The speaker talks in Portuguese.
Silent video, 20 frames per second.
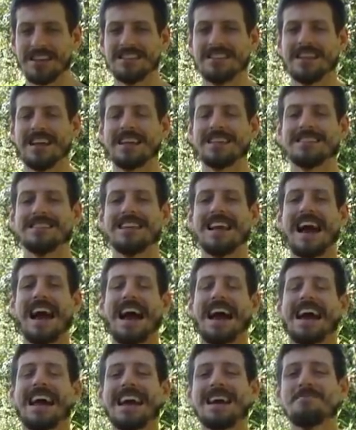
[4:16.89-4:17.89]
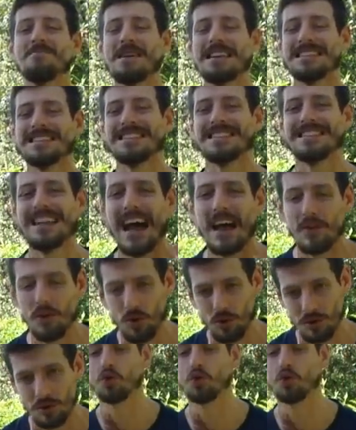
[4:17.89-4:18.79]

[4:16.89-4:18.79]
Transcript: eles têm que ser arremessados.